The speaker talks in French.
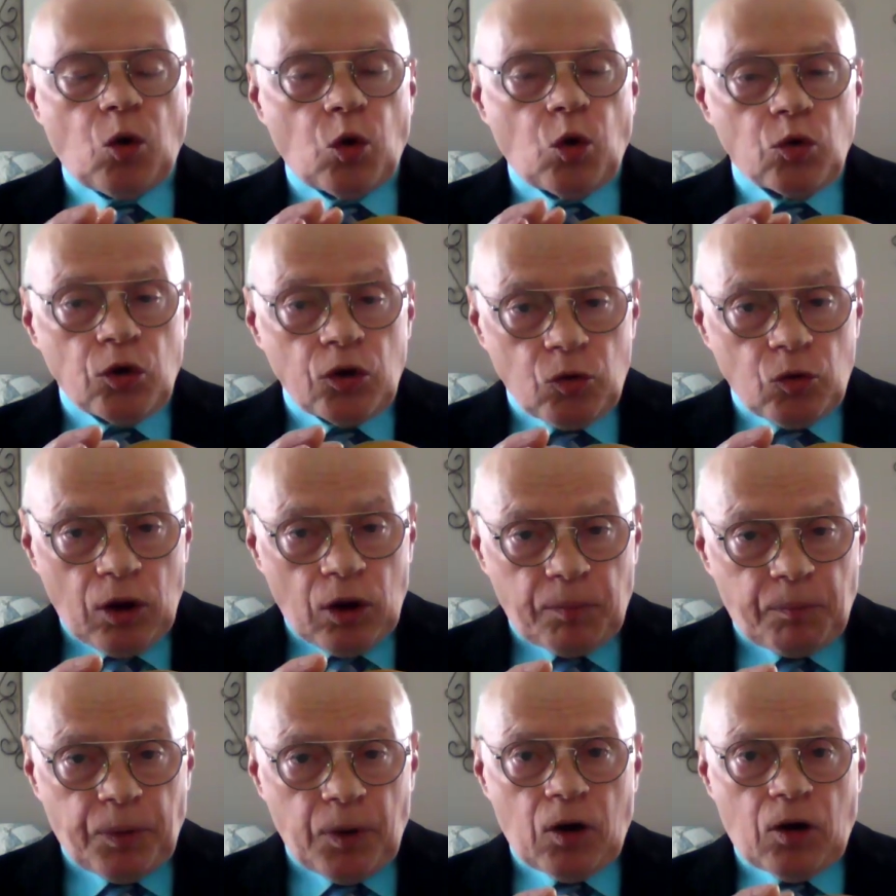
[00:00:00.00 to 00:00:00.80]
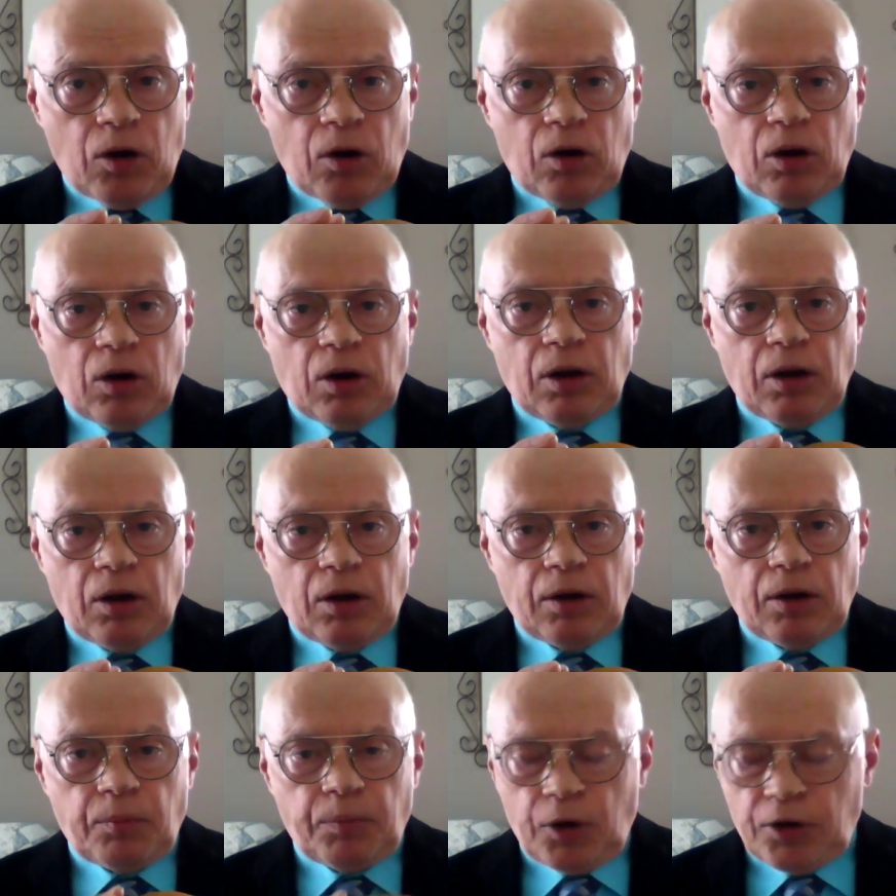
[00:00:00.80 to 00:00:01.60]
On ne doit pas
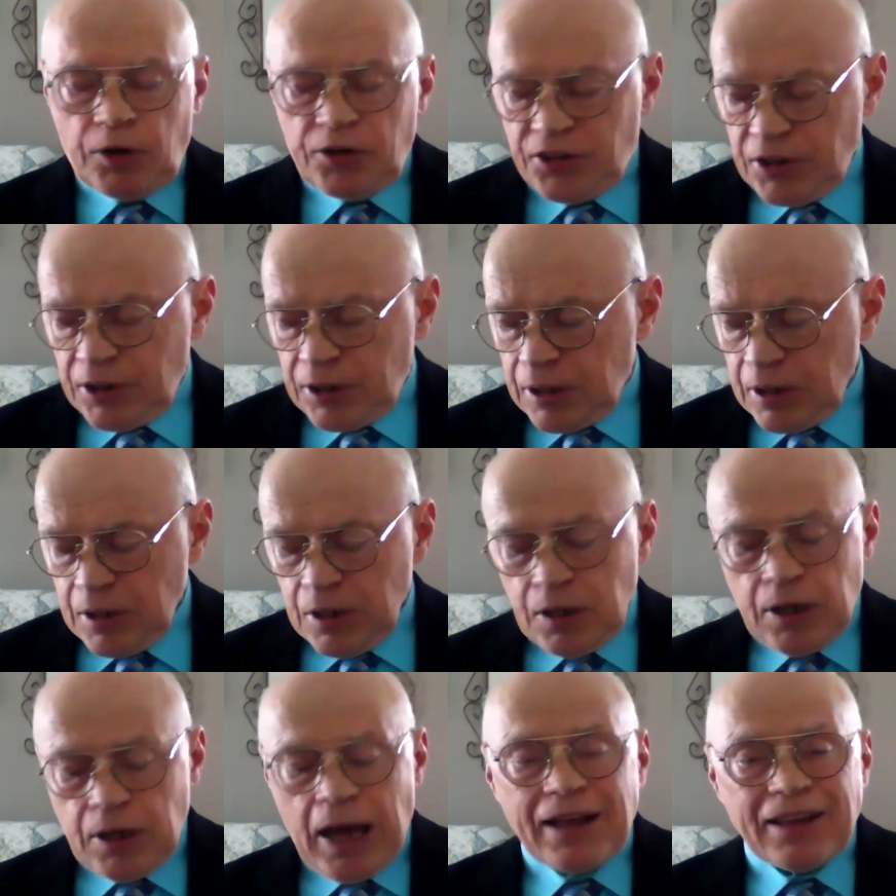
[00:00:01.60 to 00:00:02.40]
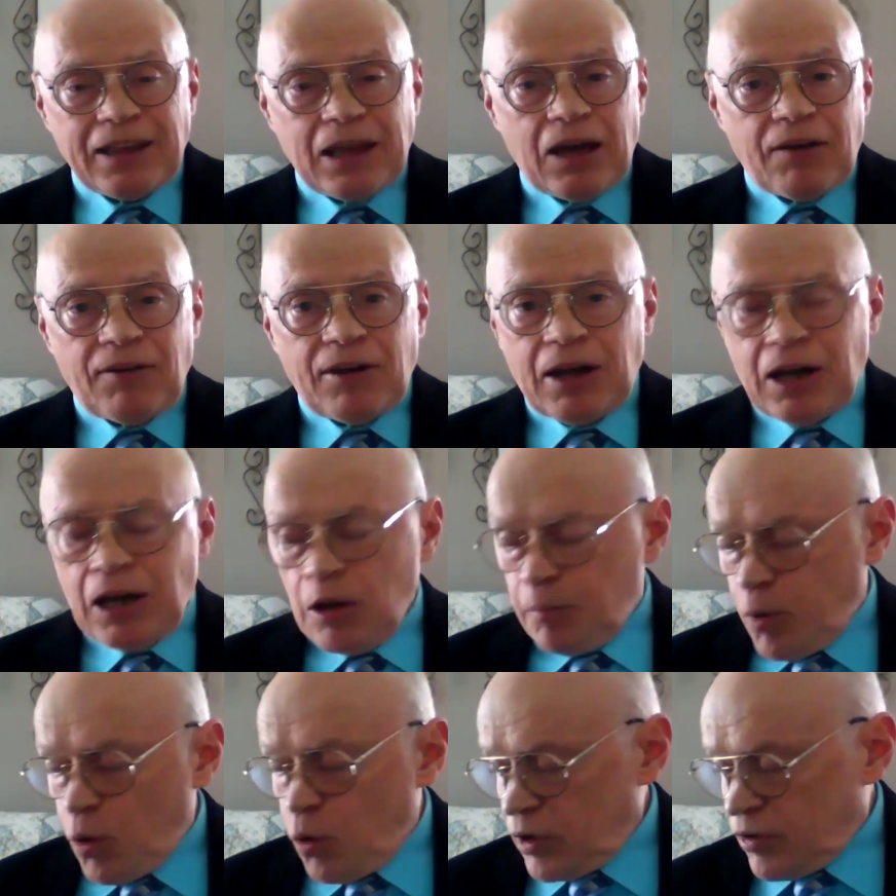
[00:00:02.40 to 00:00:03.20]
passer à travers la
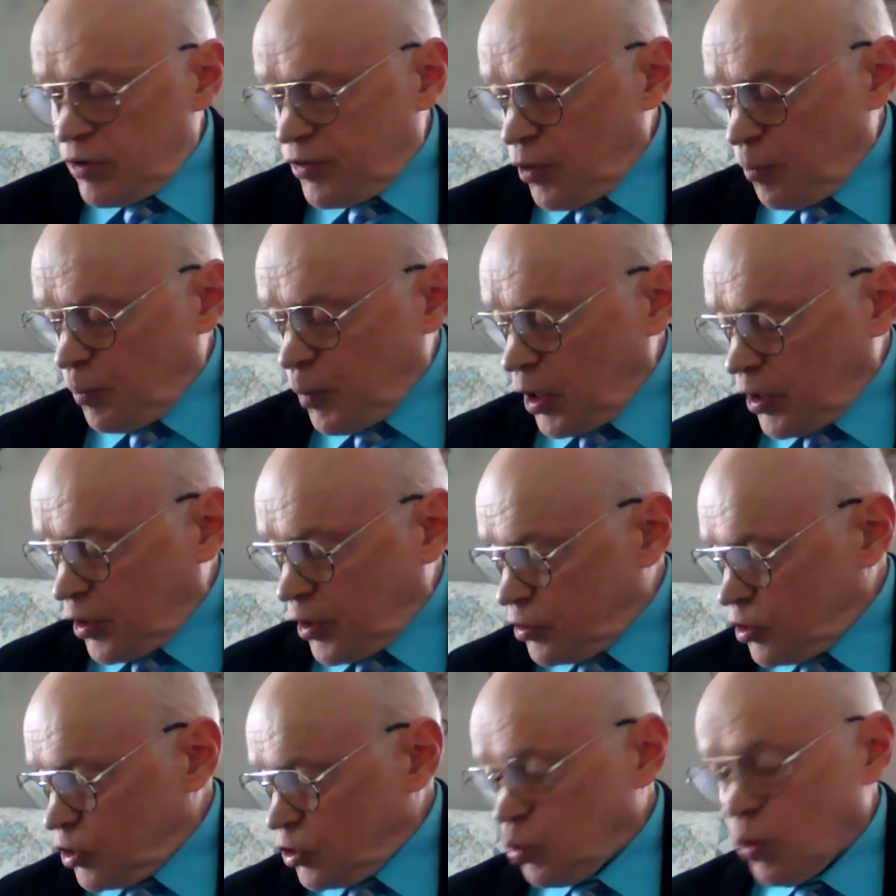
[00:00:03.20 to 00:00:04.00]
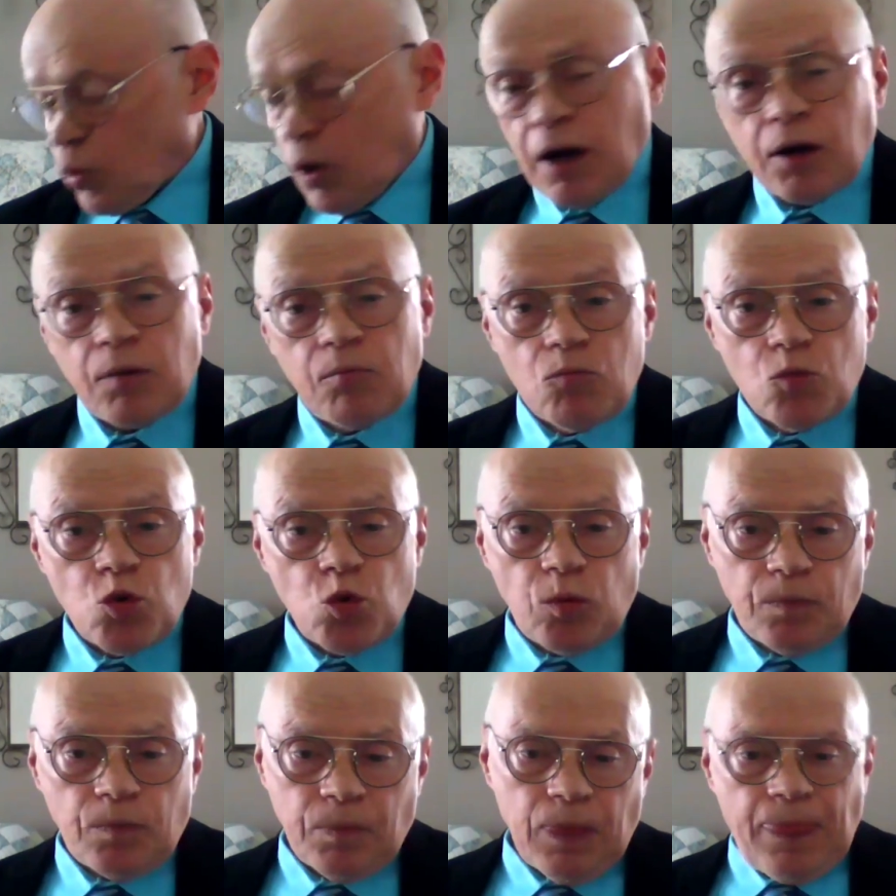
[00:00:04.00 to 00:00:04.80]
peau. Il ne faut pas que ce soit
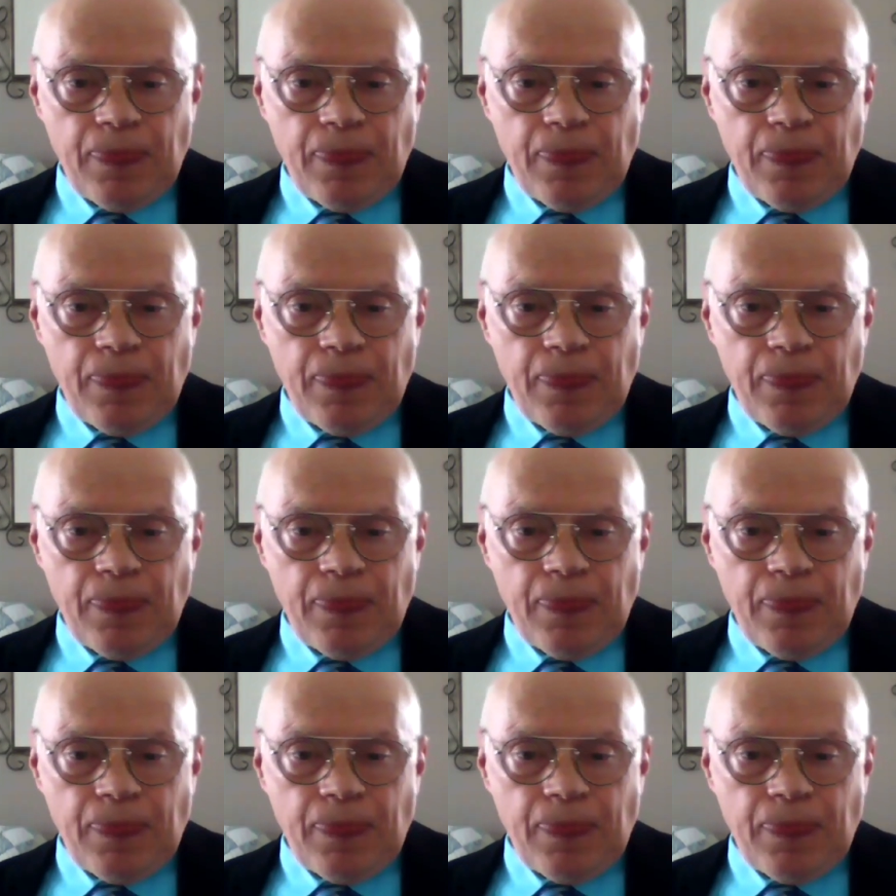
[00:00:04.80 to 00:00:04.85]
mou.